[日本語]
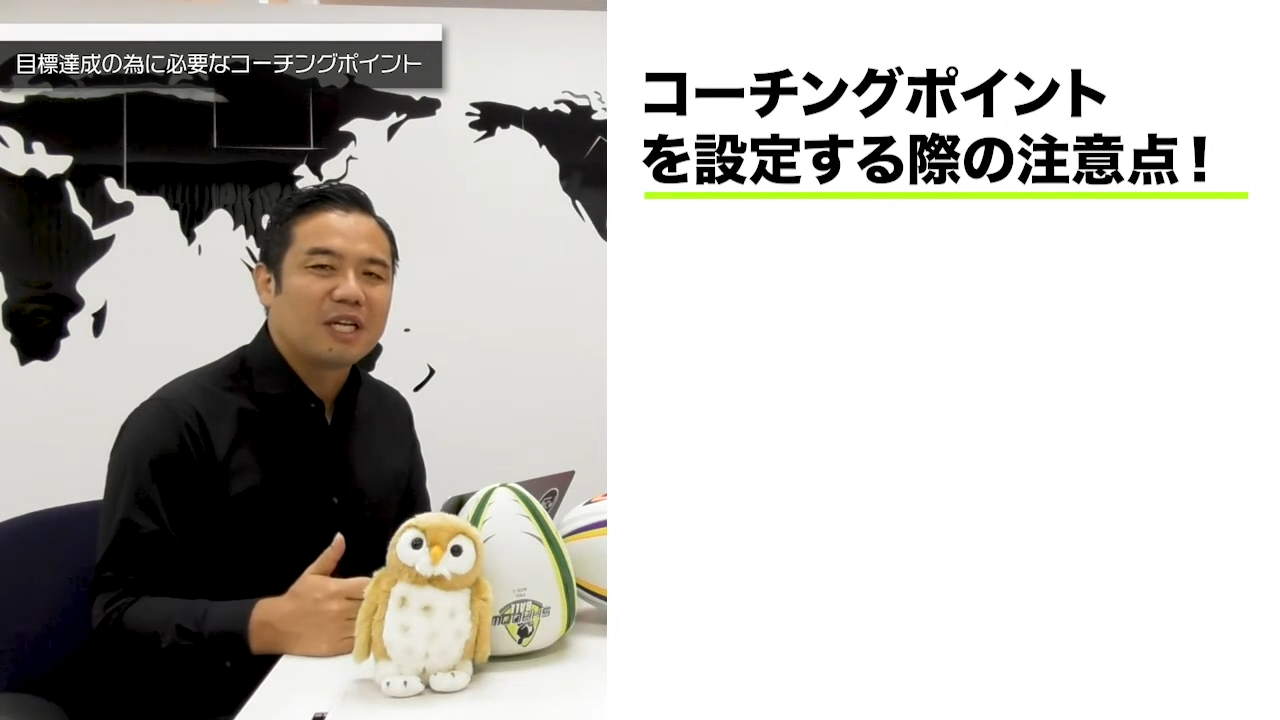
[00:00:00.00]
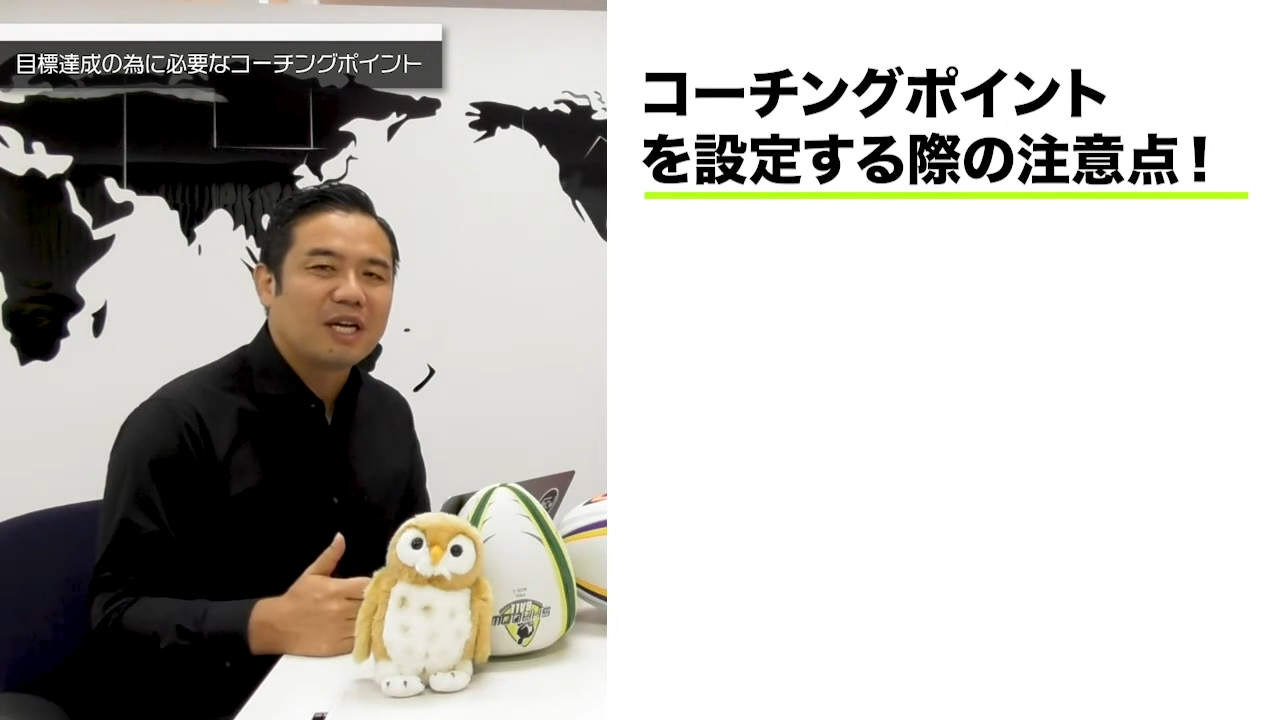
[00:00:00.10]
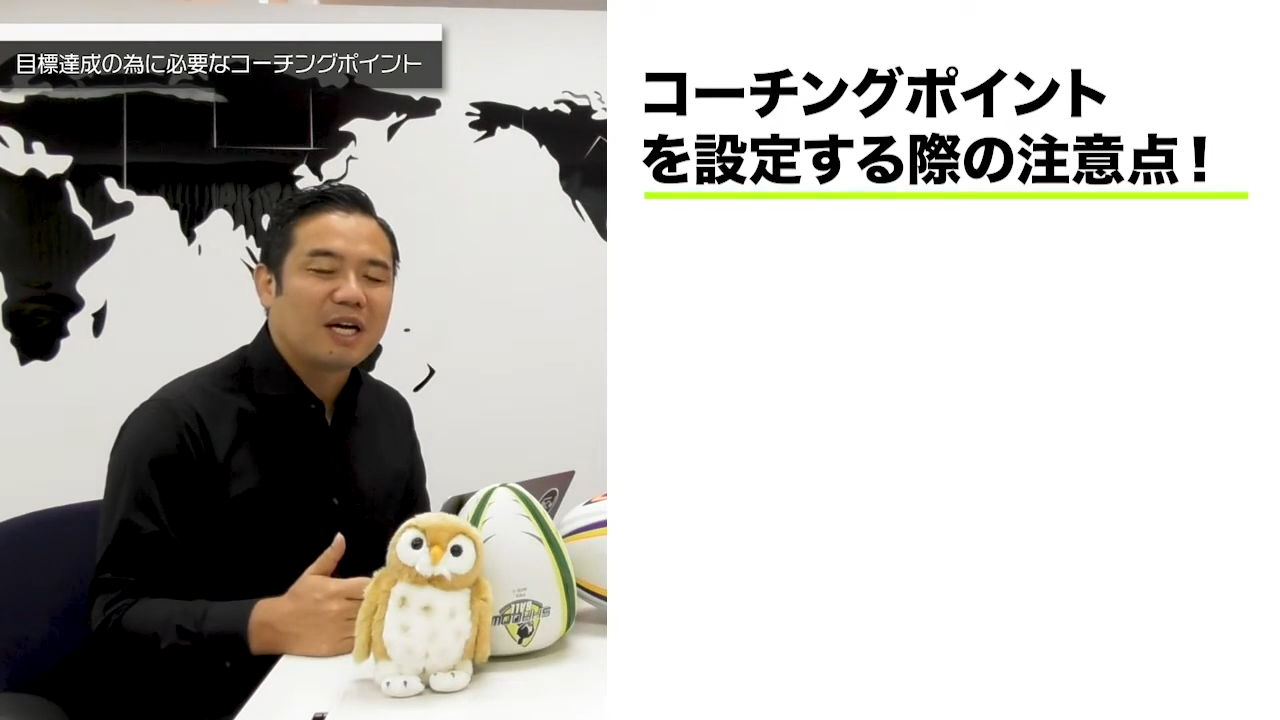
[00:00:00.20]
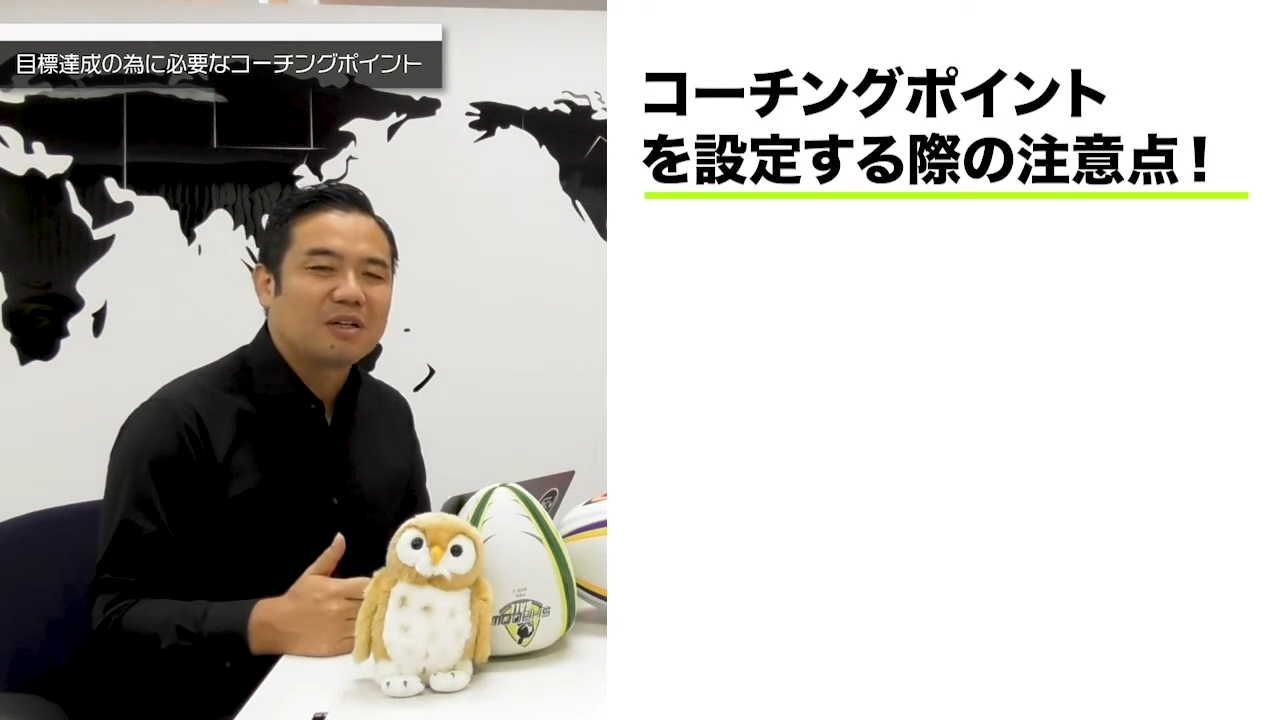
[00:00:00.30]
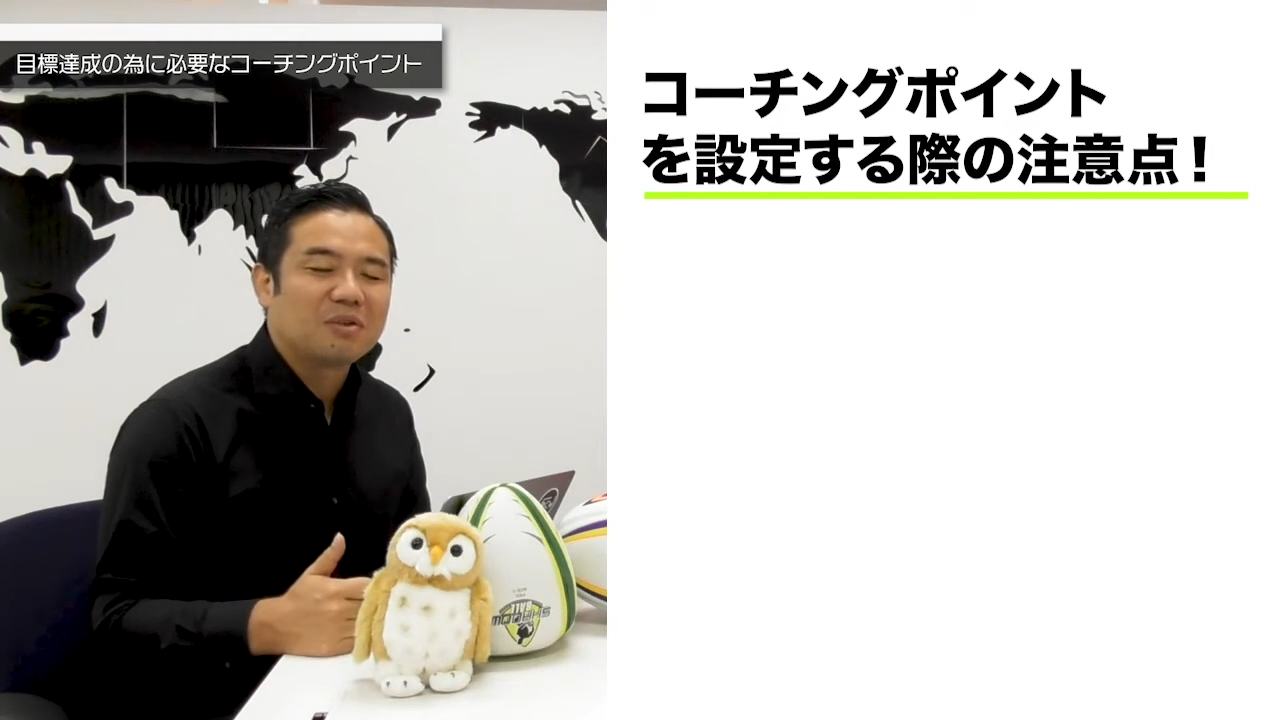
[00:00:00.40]

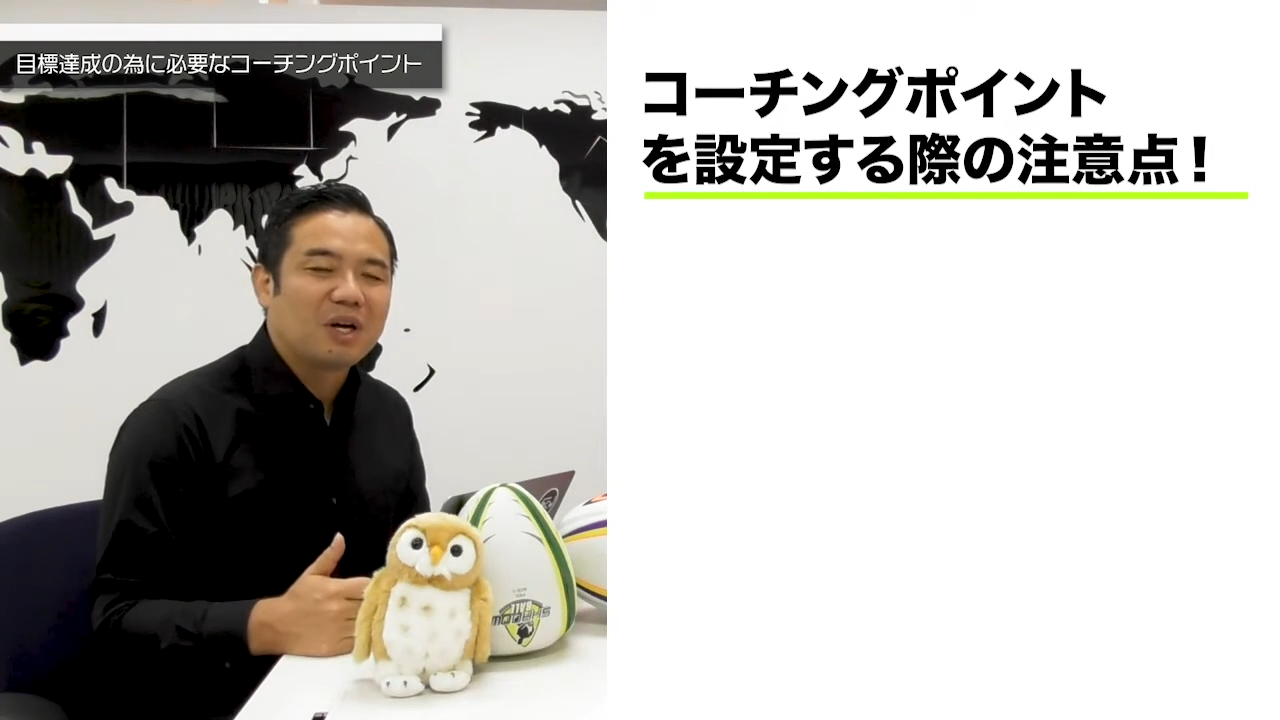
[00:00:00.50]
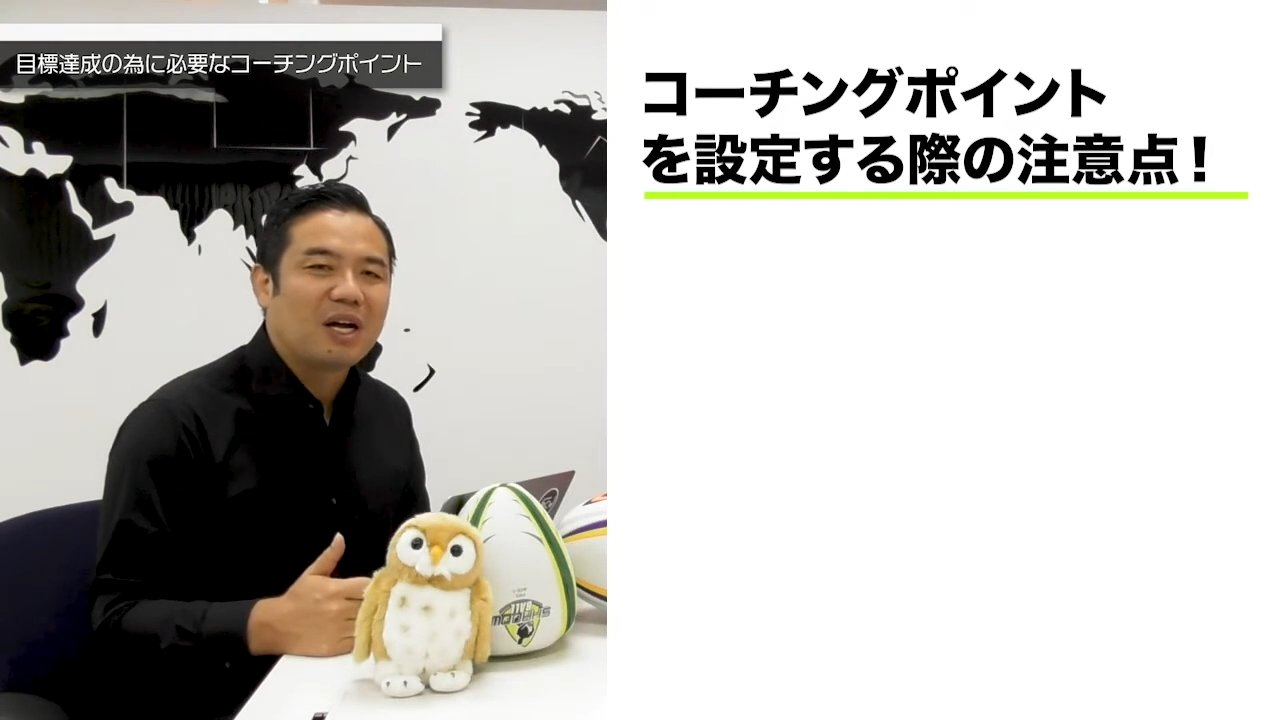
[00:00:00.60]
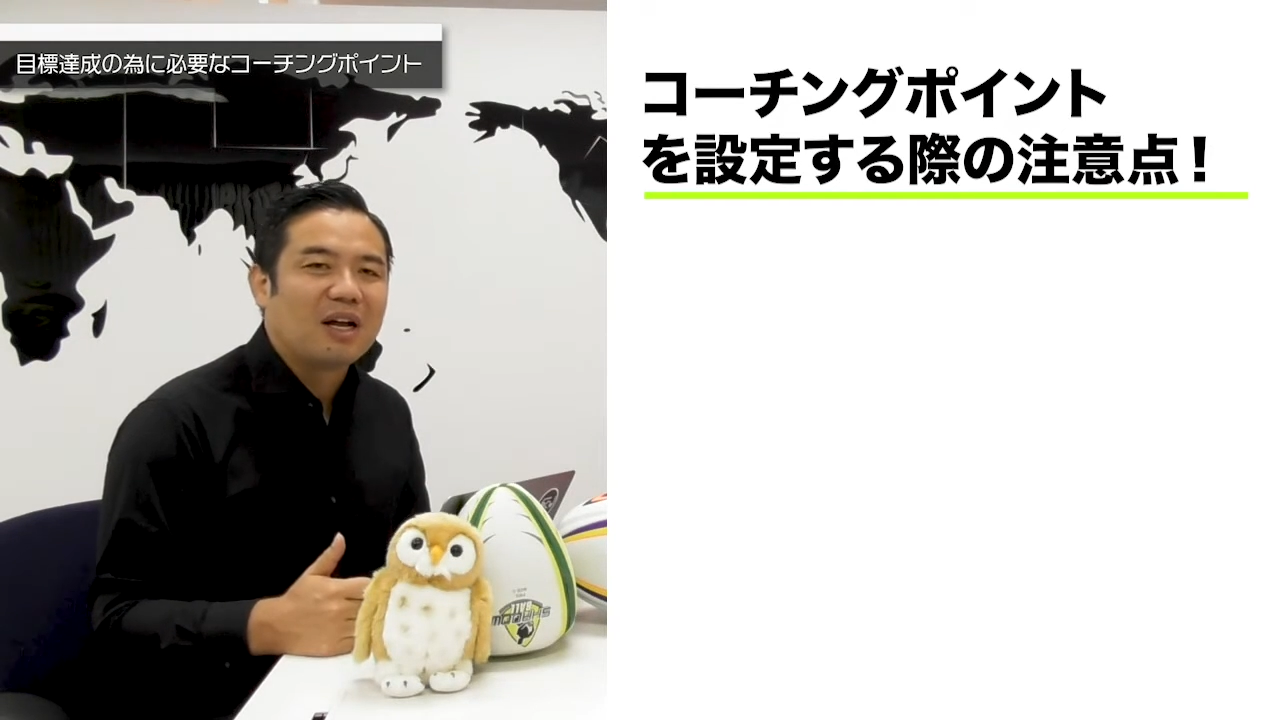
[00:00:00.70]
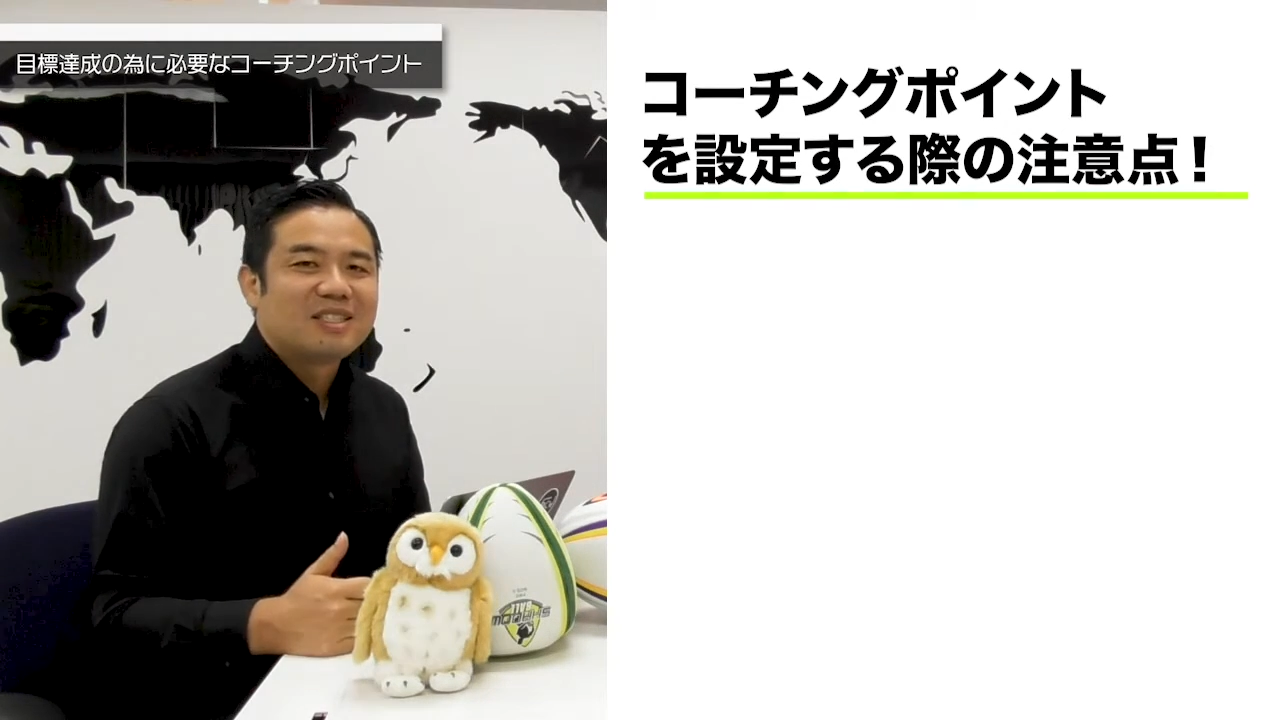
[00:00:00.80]
穴があるのが、